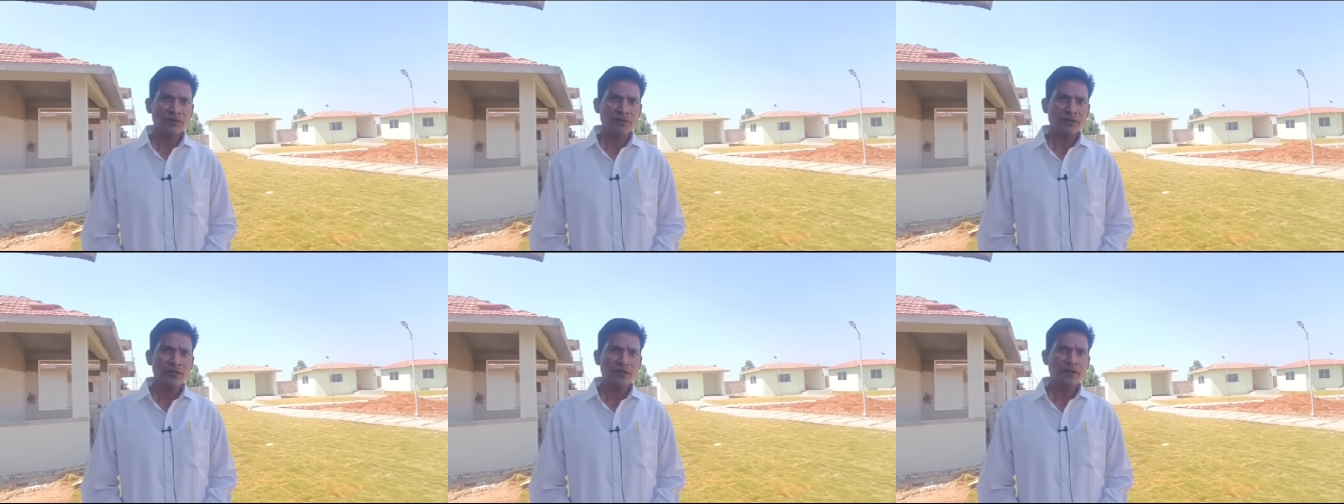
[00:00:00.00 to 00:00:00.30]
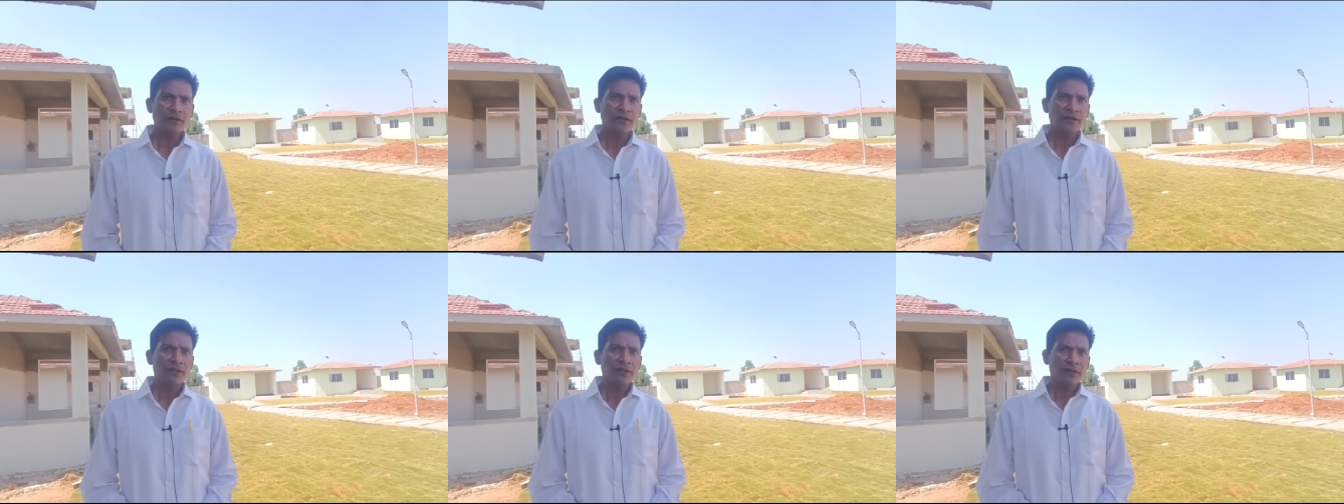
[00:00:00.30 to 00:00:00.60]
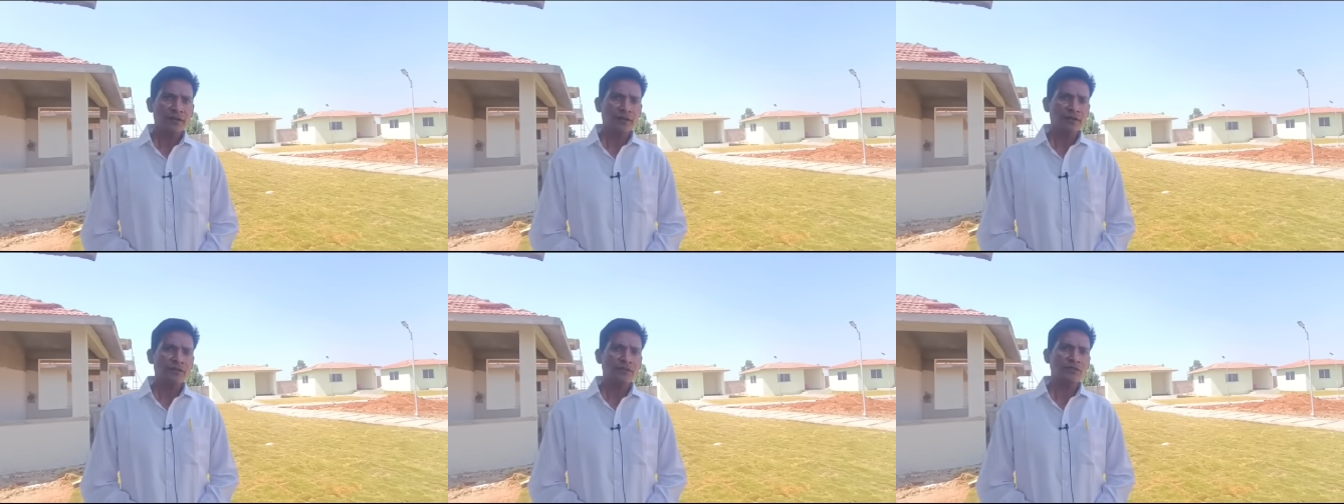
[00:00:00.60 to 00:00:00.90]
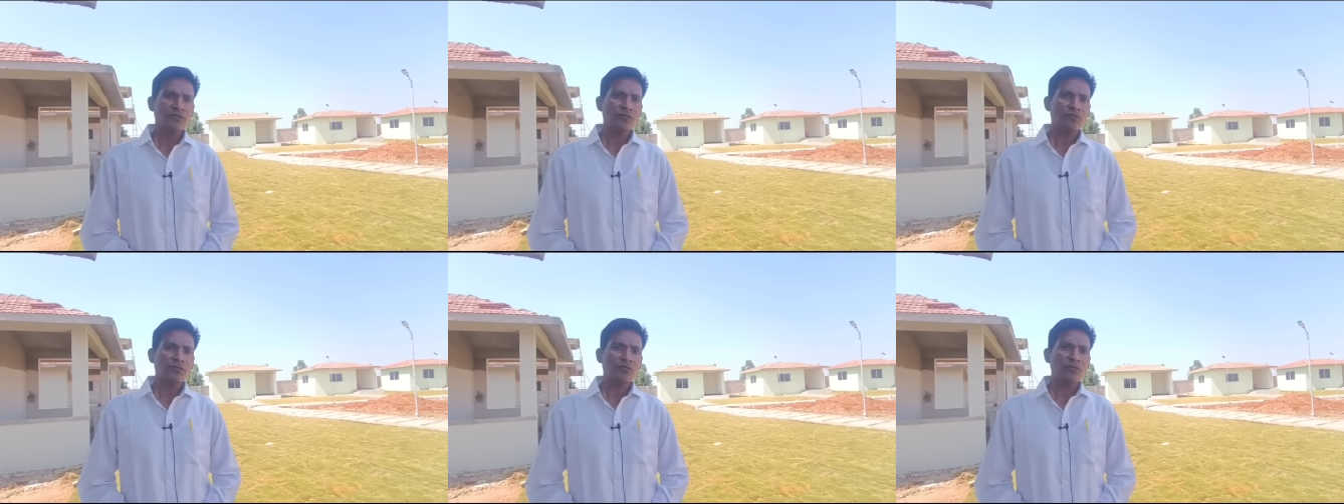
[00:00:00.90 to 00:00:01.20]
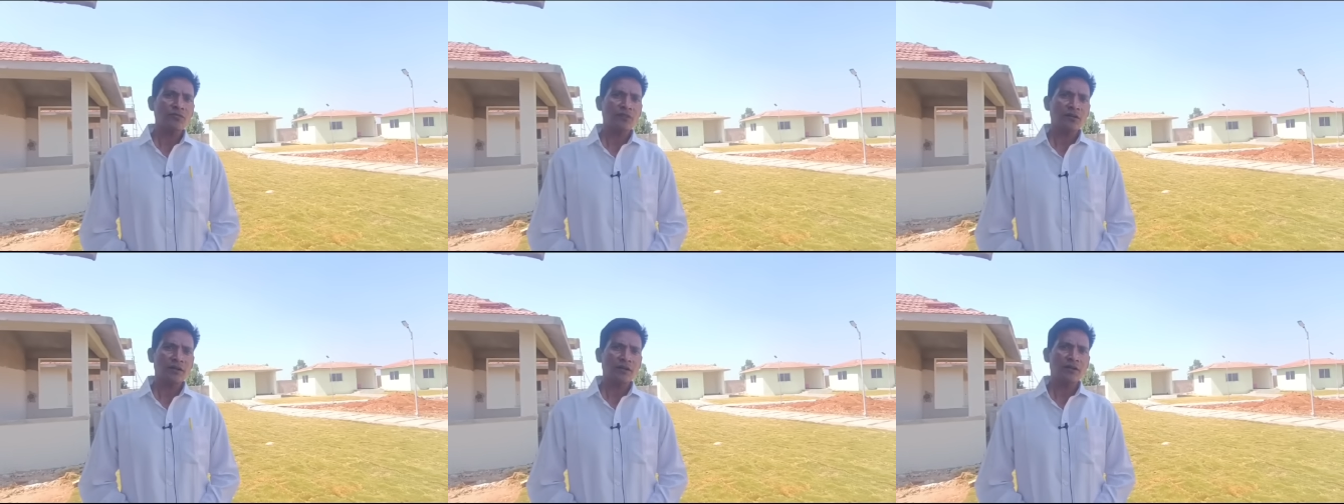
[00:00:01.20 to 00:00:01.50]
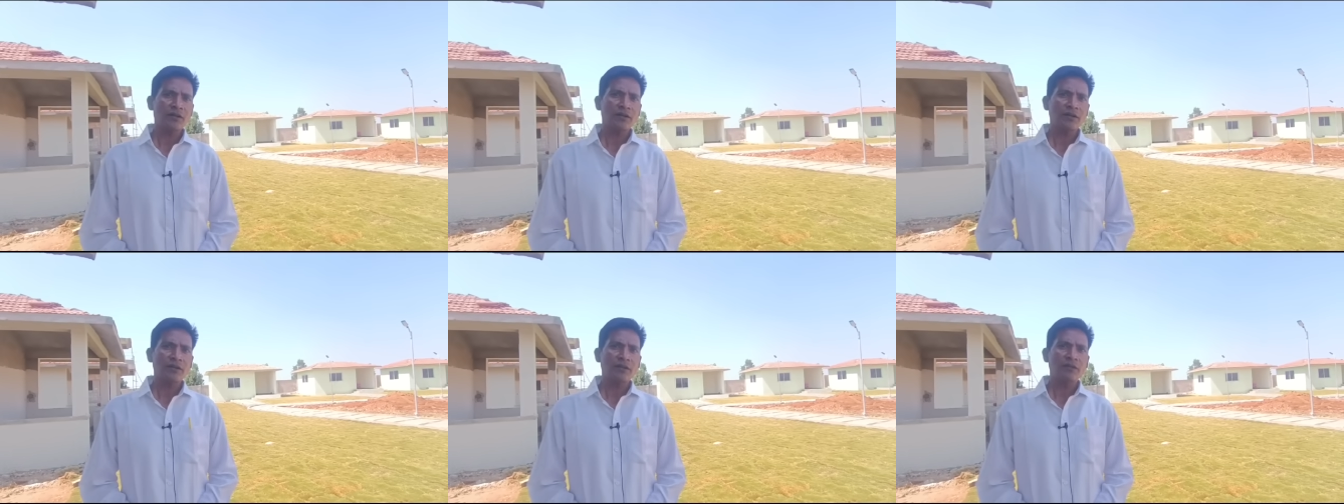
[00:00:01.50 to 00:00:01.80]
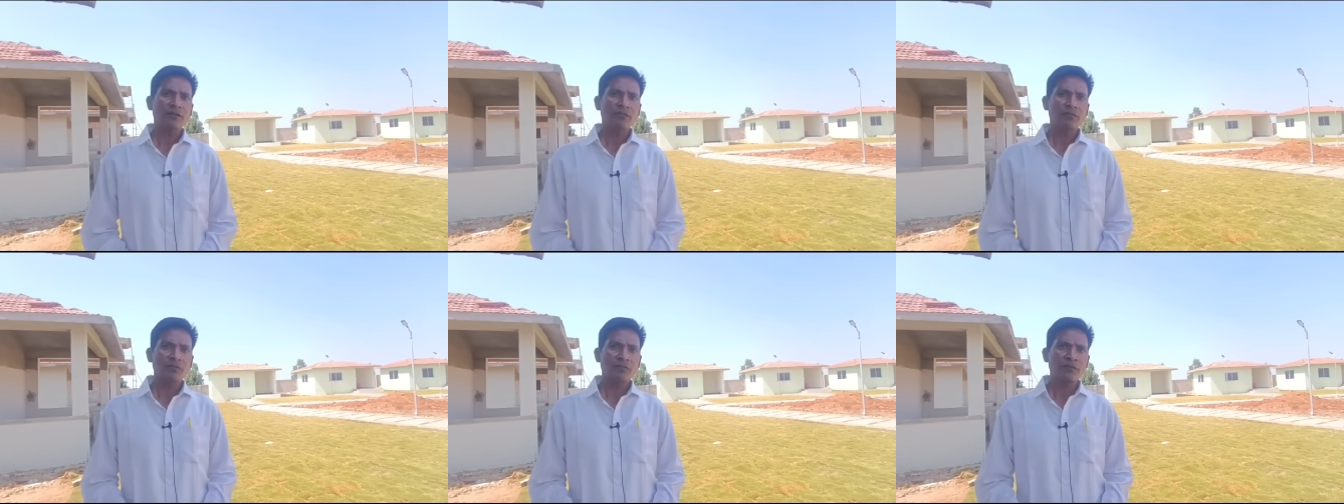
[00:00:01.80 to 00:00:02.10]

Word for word: ఉంటే డాక్టర్ శివకుమార్ గారి